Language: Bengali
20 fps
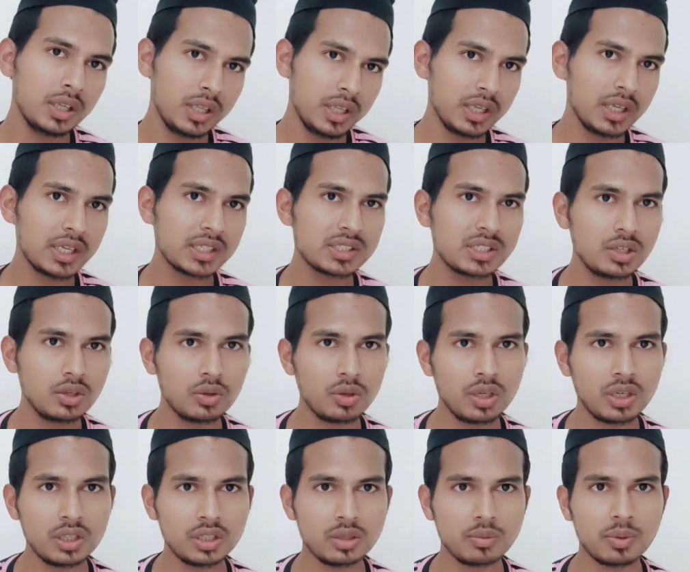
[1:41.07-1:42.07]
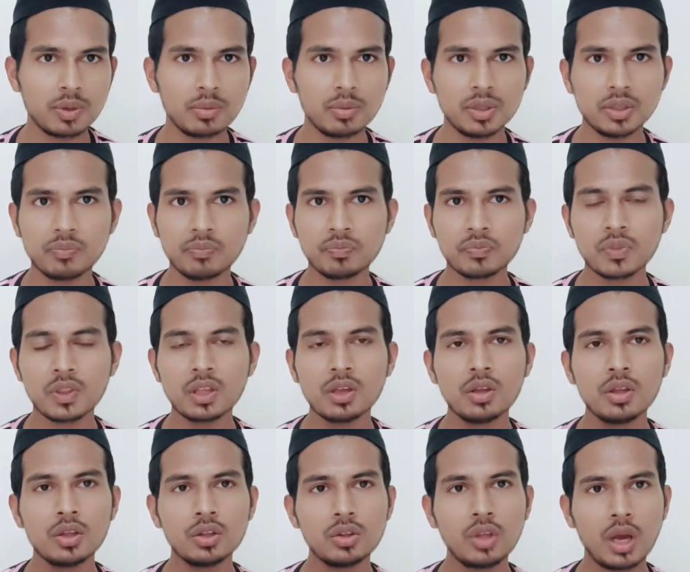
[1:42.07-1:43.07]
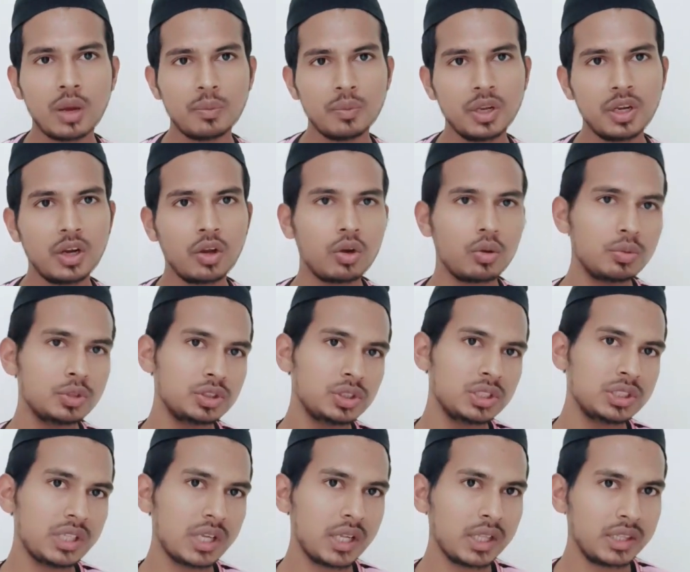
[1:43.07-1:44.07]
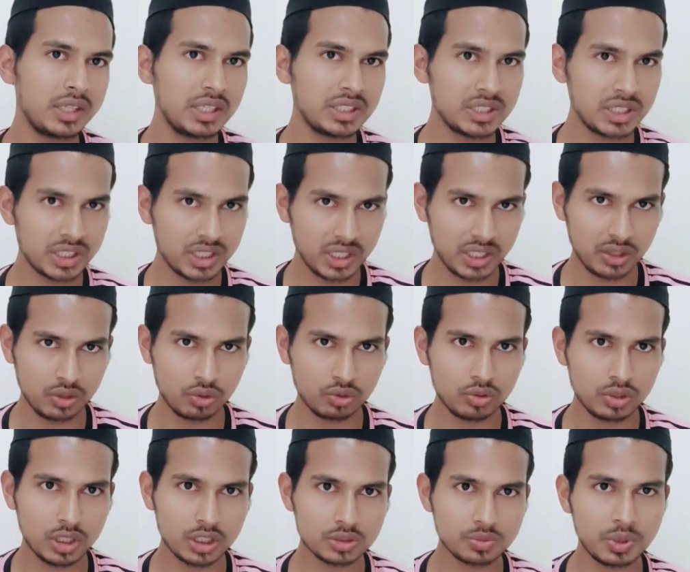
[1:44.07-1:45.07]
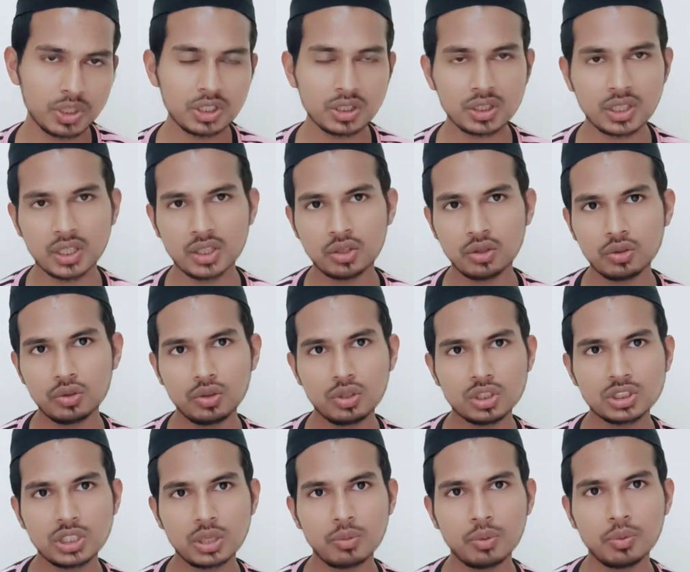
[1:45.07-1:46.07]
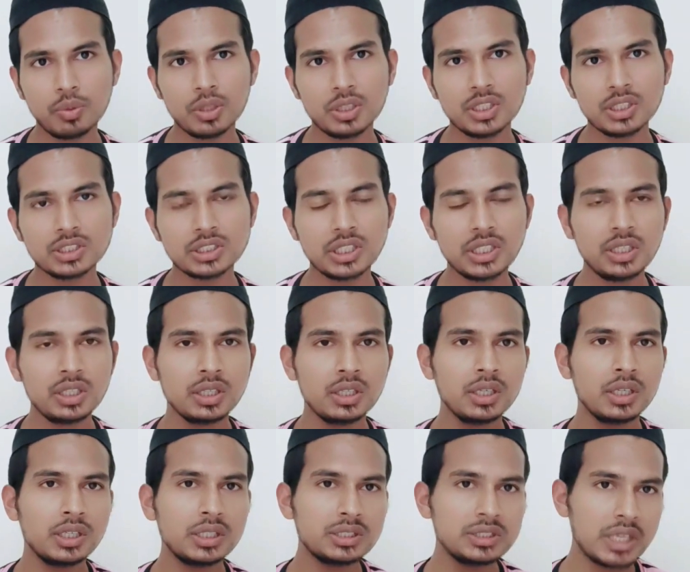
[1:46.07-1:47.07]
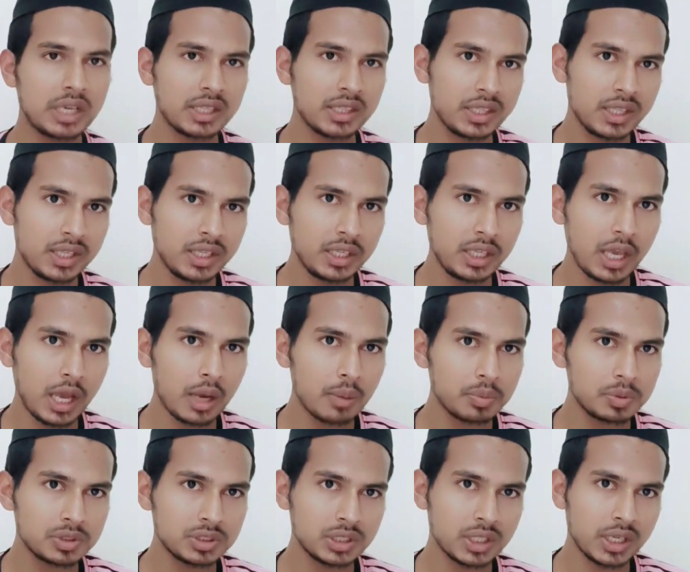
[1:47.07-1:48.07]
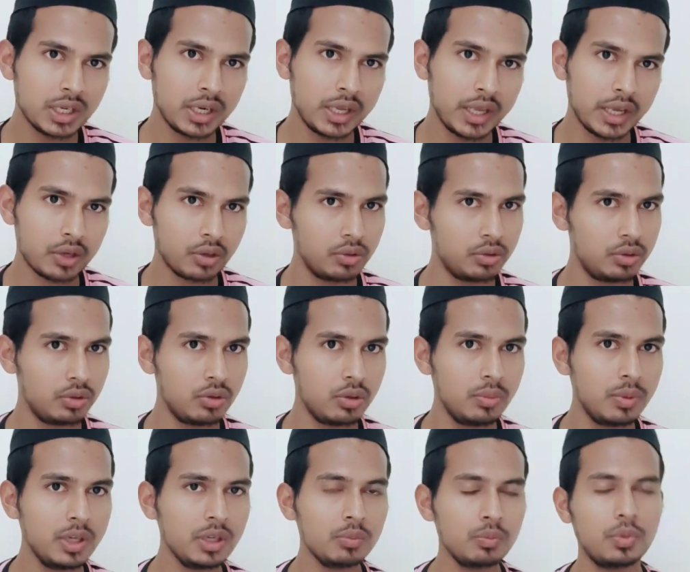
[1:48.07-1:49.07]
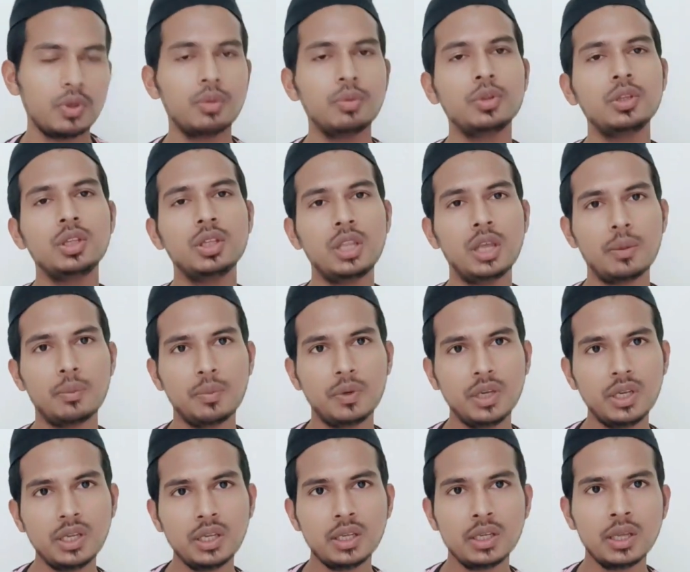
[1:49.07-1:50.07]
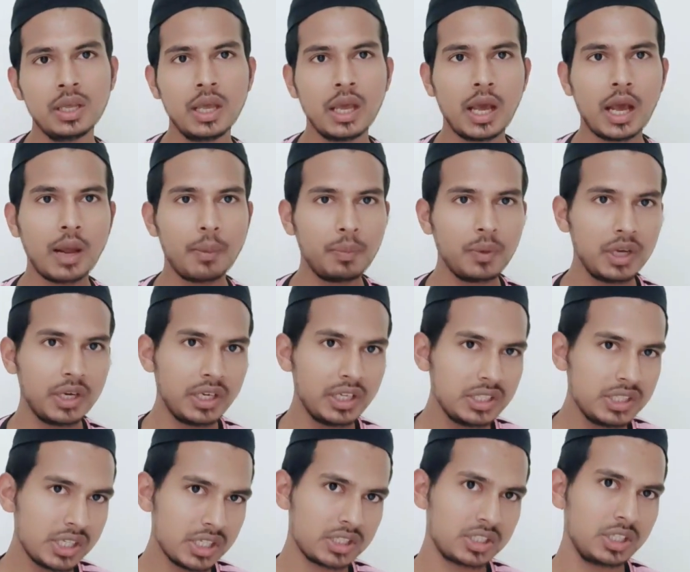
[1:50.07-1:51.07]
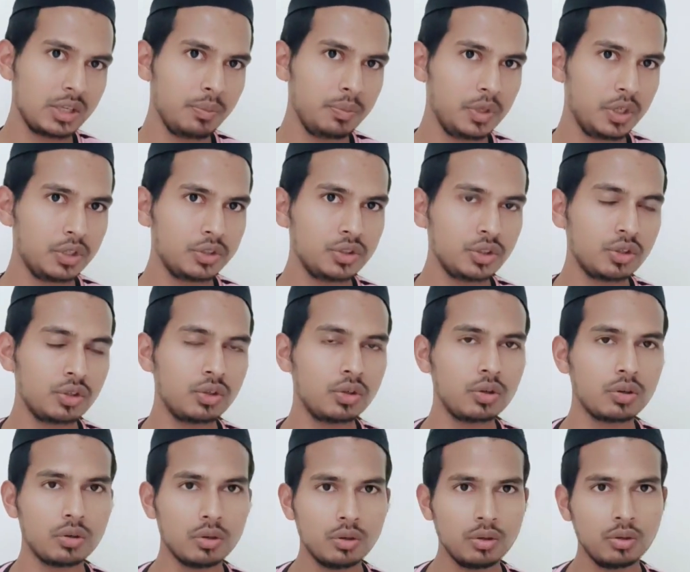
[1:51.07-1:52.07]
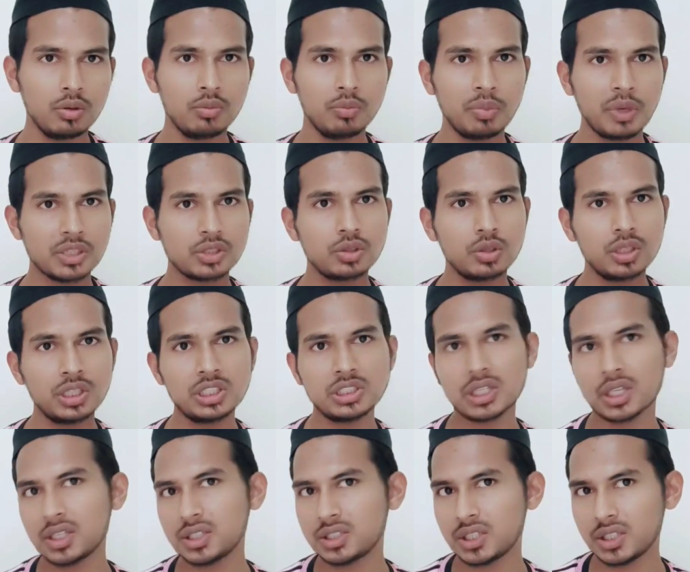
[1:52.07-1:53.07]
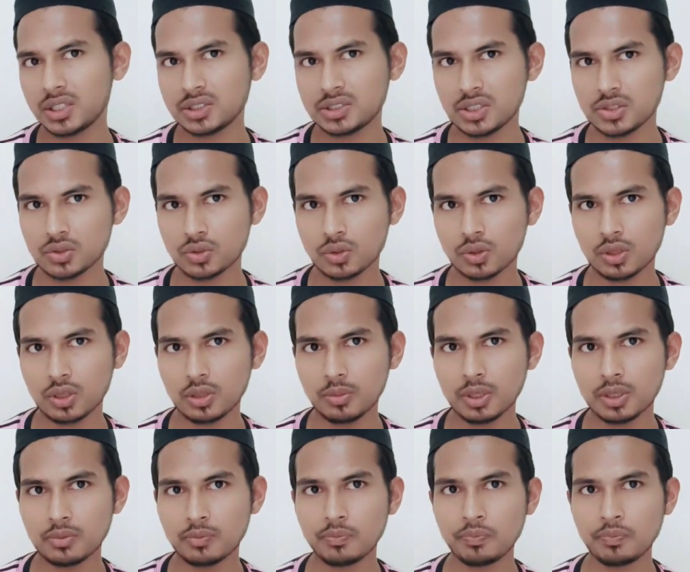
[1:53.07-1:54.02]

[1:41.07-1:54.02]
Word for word: এই কাজটি করে নিতে পারবে তো আপনারা অবশ্যই যারা দেশের থেকে নতুন আসবেন তাদের উদ্দেশ্যে আমি বলতে চাই যার থেকেই আপসার অ্যাকাউন্ট খুলবেন পরবর্তীতে আপনি আপনার নিজের সেফটির জন্য পাসওয়ার্ডটি সাথে সাথে চেঞ্জ করে নেবেন